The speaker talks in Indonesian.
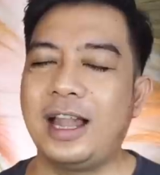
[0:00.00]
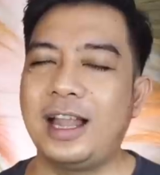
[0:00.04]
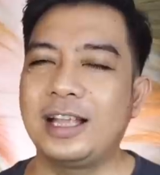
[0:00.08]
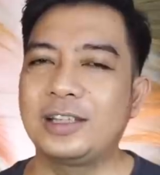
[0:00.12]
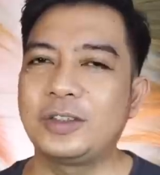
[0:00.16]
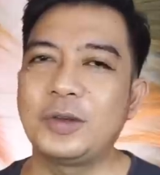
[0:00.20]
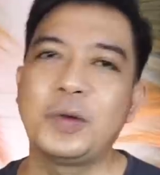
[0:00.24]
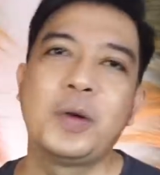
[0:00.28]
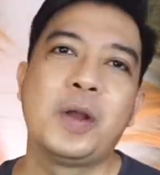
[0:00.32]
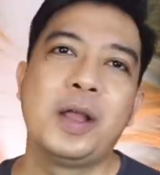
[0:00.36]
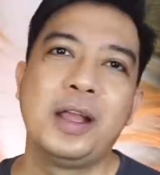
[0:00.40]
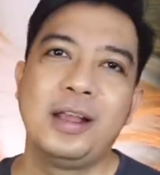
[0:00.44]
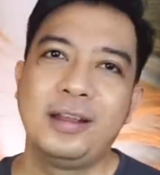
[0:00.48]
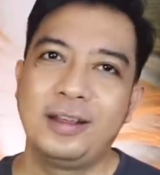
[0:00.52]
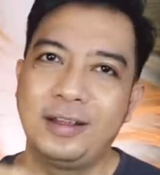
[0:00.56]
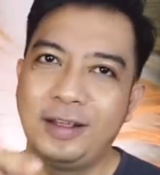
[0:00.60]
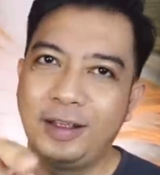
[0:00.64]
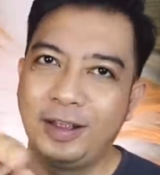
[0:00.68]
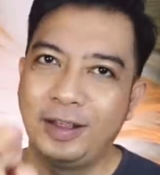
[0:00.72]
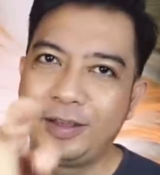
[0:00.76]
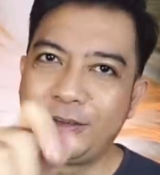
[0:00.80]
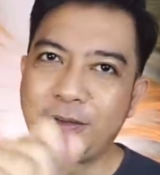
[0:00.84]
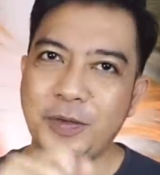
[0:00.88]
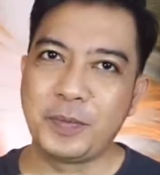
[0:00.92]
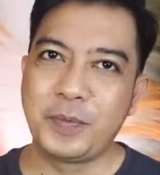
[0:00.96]
langsung
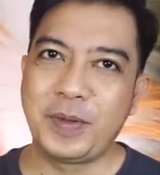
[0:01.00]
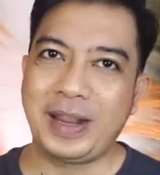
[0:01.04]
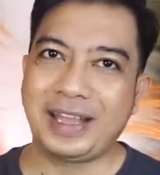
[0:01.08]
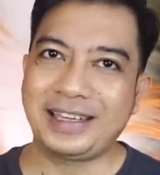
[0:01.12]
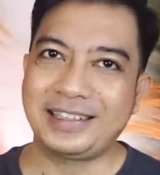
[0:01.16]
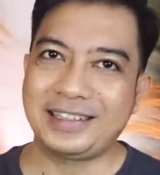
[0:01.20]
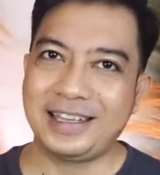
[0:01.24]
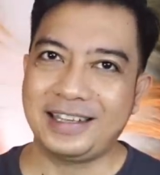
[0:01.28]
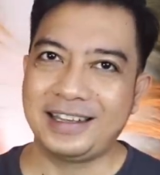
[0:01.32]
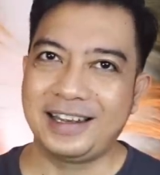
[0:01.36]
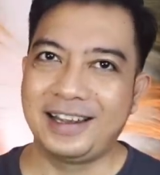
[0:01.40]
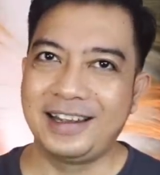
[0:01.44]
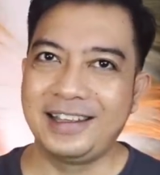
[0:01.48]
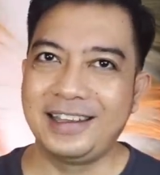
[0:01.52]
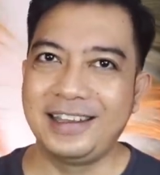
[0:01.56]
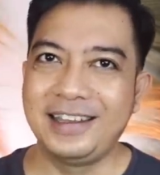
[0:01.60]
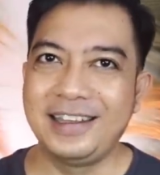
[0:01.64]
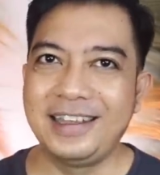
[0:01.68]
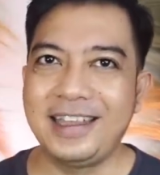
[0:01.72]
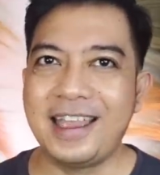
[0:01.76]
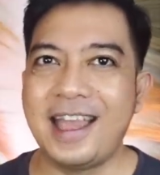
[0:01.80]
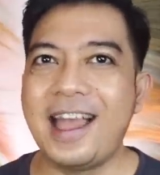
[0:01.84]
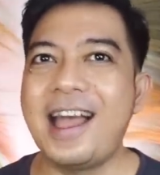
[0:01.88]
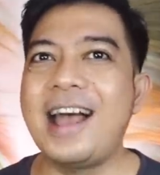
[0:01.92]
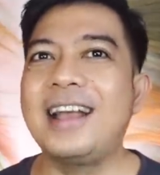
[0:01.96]
subrek channel
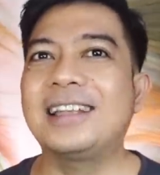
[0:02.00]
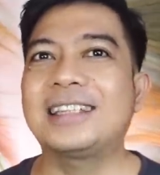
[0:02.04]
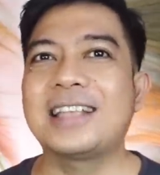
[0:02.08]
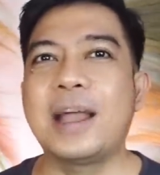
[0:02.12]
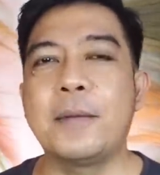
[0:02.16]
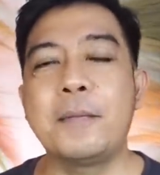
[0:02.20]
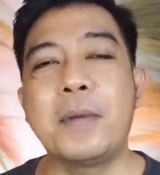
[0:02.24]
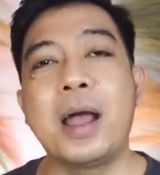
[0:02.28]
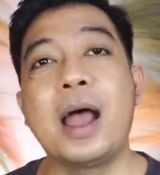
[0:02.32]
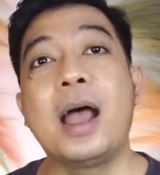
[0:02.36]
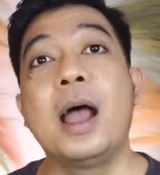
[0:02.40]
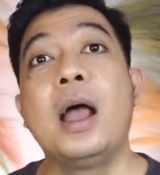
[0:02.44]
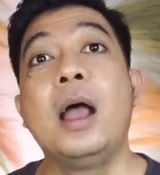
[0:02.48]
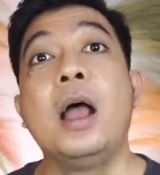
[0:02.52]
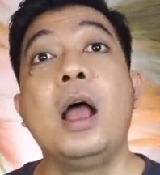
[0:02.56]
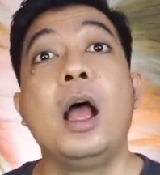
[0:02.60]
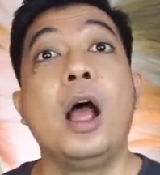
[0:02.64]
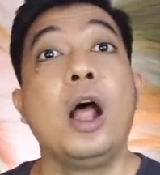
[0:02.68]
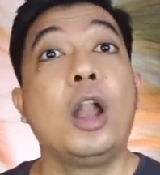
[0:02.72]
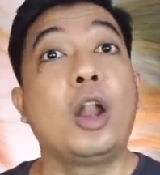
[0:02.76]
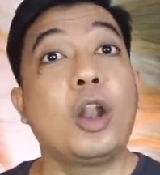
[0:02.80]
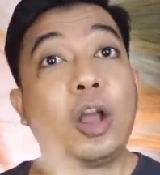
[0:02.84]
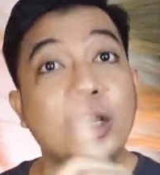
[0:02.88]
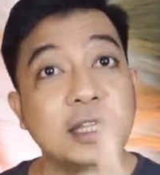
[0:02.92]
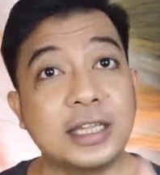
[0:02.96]
ini ya sama
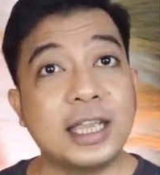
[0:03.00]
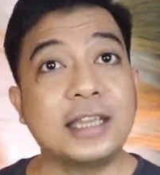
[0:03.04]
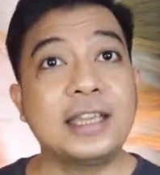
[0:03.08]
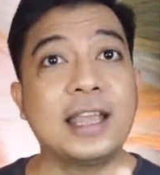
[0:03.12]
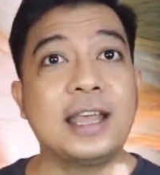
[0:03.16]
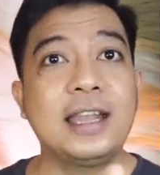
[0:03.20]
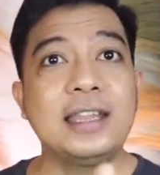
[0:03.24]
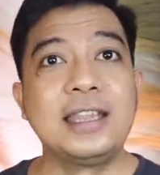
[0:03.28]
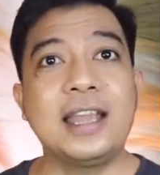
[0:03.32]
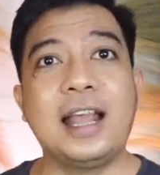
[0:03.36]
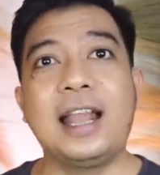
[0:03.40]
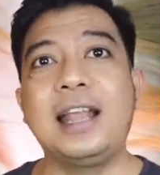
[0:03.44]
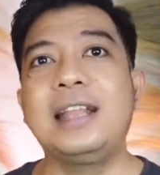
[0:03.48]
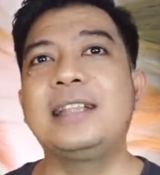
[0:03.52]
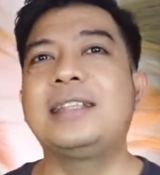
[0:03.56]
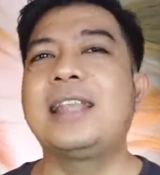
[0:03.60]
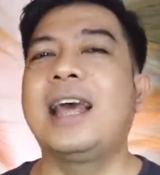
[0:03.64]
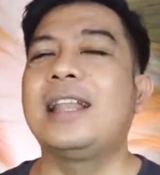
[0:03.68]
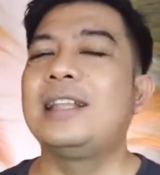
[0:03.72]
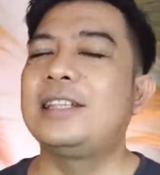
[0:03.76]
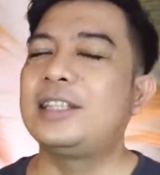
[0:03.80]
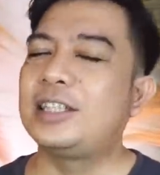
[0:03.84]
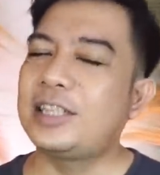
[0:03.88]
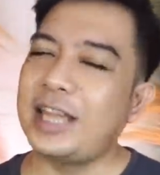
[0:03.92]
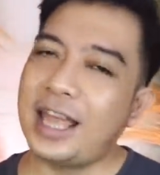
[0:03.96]
loncengnya dinyalain,
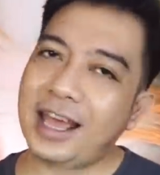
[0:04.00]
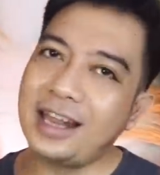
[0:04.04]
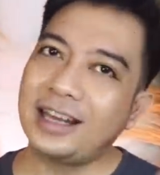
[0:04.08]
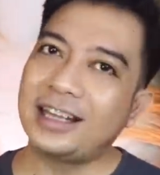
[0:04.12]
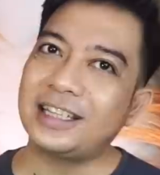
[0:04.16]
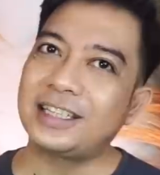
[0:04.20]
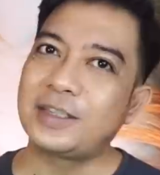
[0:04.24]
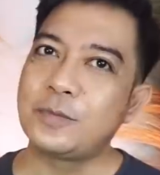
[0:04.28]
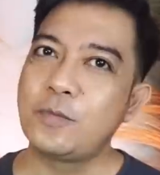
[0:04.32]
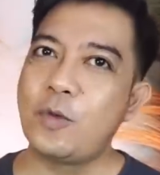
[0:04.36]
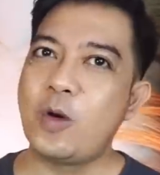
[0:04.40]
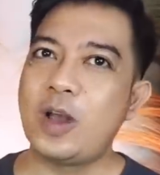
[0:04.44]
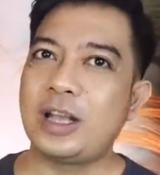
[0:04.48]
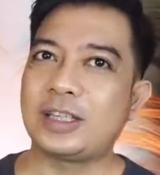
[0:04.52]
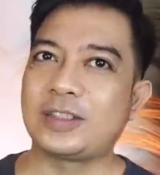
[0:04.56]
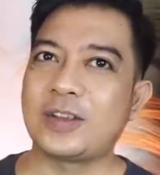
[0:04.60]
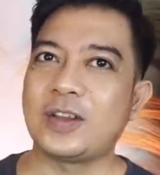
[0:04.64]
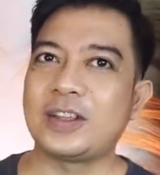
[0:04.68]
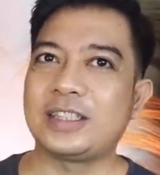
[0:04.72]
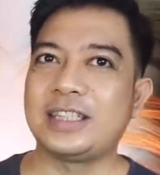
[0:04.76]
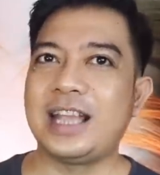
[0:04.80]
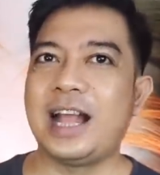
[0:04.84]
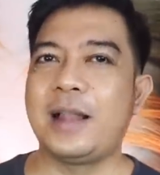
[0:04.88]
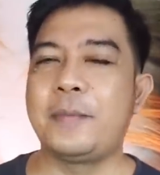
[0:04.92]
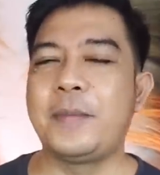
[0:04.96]
dan share ke semua
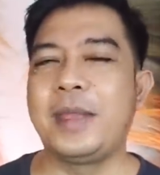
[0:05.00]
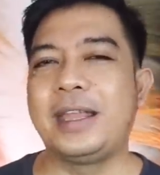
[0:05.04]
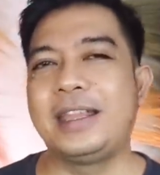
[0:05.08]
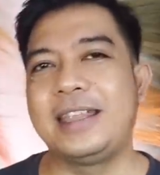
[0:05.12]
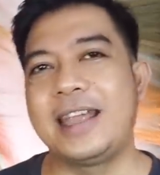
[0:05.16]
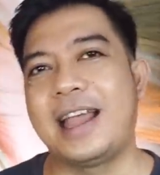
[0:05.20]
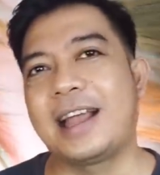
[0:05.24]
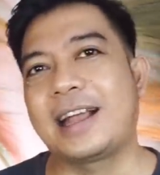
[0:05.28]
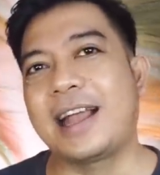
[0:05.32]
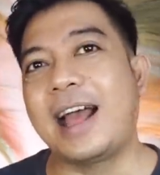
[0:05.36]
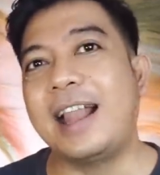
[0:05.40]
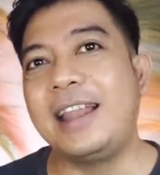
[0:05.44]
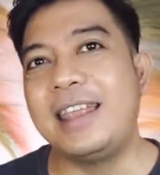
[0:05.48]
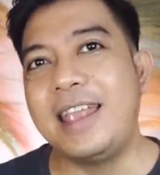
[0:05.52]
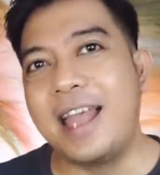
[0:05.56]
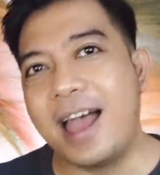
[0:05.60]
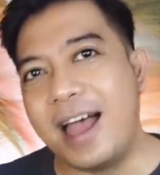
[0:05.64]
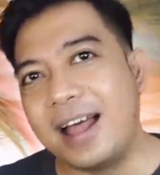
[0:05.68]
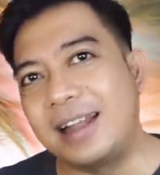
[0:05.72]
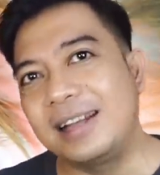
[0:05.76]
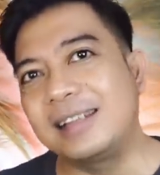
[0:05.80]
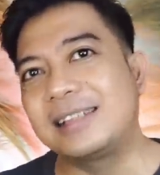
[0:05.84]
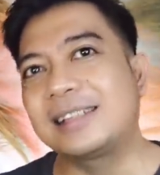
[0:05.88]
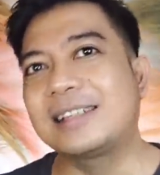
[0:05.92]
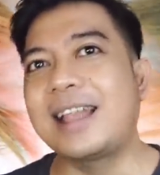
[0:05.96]
sosial media
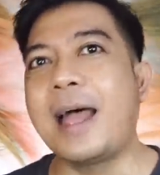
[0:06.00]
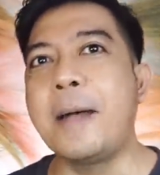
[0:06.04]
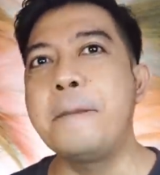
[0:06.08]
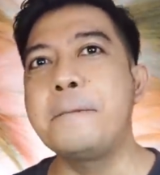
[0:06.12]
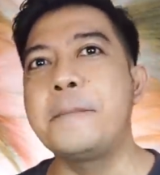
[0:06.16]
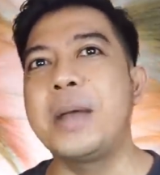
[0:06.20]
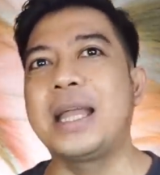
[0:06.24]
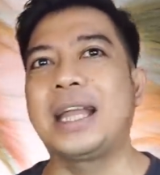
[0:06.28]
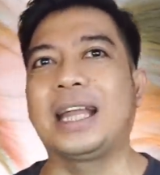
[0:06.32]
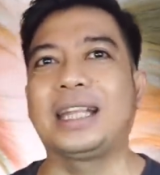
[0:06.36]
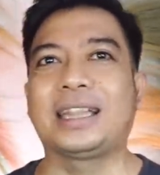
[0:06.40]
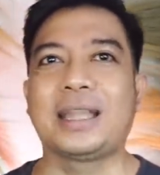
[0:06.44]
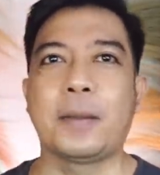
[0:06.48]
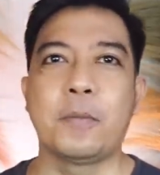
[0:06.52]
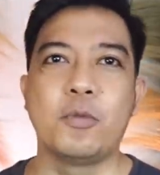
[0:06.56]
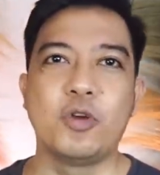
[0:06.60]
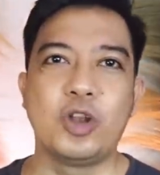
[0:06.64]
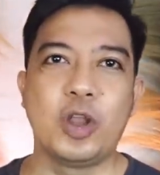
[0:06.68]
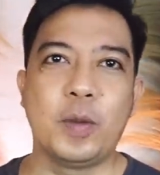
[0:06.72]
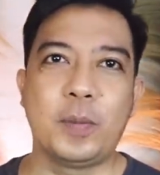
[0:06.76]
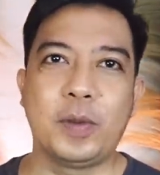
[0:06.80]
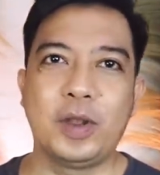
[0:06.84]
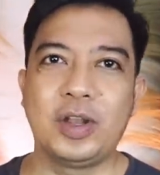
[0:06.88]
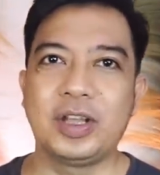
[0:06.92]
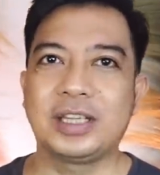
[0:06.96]
kalian. Sampai ketemu
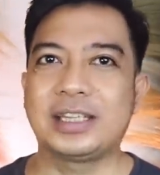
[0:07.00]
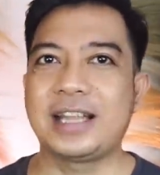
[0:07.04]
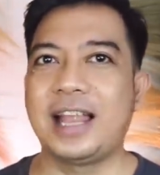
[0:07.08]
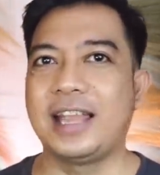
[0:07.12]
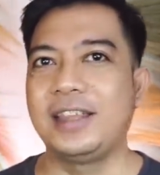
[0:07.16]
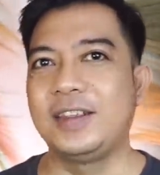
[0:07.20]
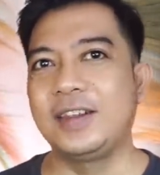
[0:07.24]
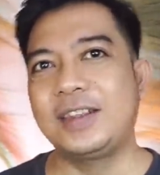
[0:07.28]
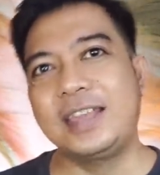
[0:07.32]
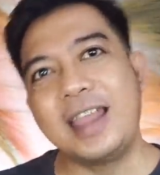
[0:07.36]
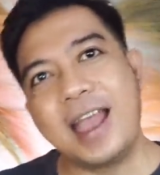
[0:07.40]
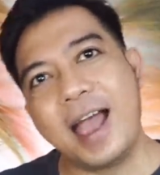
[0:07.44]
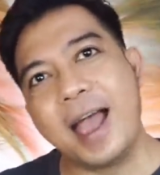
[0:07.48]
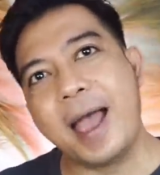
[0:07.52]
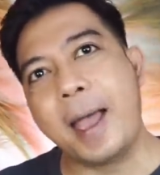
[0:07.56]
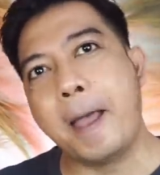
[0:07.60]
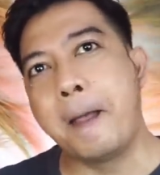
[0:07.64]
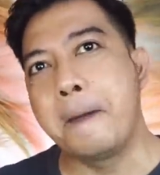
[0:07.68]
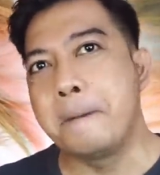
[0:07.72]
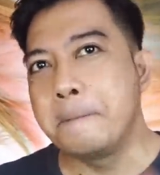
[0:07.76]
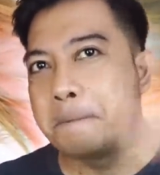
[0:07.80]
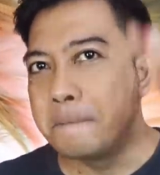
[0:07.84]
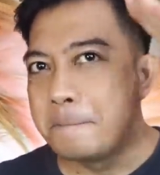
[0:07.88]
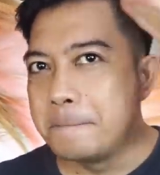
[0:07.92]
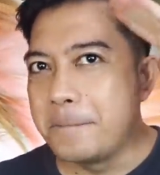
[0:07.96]
di video
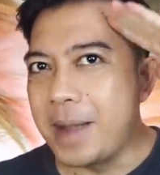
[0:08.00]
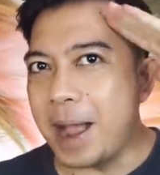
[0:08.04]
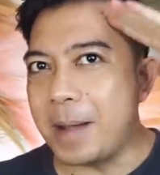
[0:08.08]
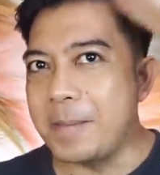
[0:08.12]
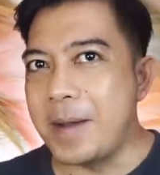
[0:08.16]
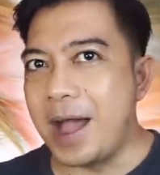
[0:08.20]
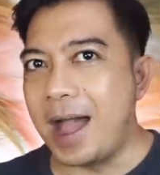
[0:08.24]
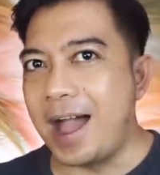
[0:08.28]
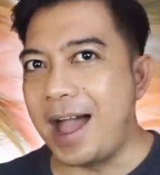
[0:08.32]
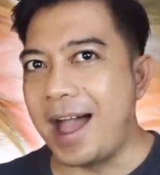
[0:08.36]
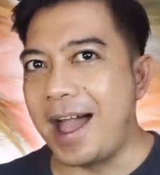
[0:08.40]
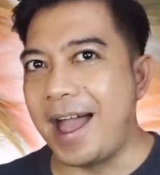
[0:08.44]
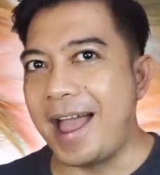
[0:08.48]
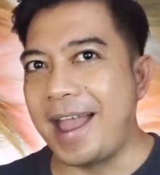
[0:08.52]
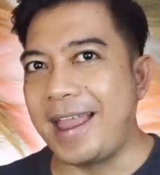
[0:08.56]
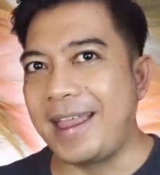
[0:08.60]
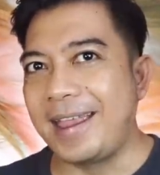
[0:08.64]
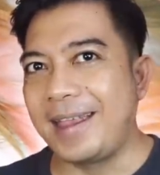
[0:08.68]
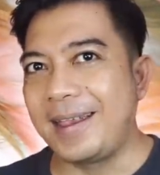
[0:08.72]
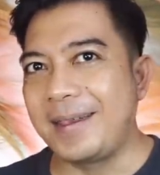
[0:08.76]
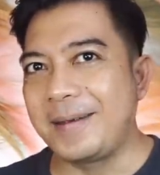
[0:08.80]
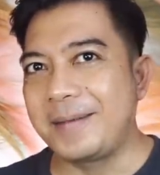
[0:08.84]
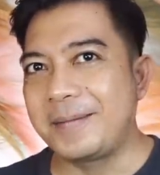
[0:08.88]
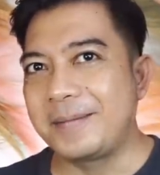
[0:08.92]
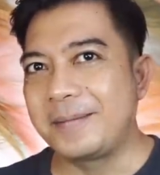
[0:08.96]
selanjutnya.
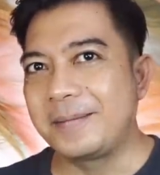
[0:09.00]
Bye-bye!